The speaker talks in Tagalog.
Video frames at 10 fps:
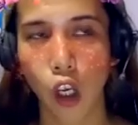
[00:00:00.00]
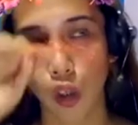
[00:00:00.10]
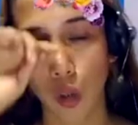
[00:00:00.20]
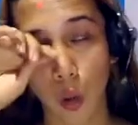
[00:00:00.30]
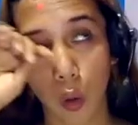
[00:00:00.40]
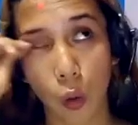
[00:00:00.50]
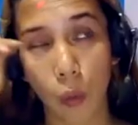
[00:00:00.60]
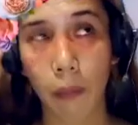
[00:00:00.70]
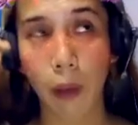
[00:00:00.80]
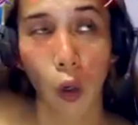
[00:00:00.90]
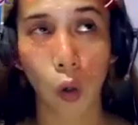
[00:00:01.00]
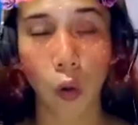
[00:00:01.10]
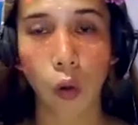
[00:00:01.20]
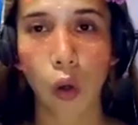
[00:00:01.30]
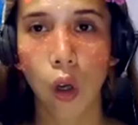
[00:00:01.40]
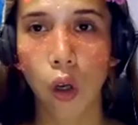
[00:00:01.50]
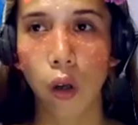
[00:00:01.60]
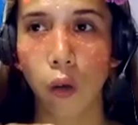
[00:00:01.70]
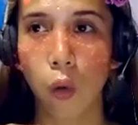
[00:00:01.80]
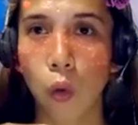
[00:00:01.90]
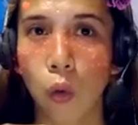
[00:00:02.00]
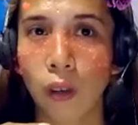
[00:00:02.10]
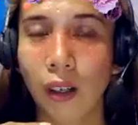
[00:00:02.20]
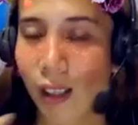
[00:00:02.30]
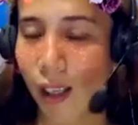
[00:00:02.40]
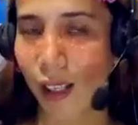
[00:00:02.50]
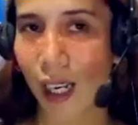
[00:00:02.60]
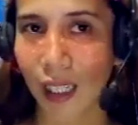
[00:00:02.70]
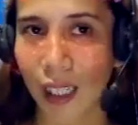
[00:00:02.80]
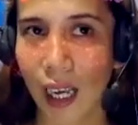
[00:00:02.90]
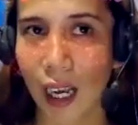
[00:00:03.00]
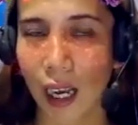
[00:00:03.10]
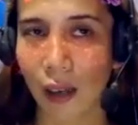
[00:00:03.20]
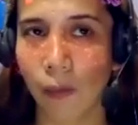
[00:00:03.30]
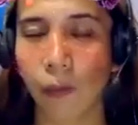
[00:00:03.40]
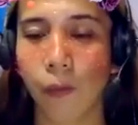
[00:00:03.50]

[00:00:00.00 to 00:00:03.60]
So, pero kung nagsasalita ka,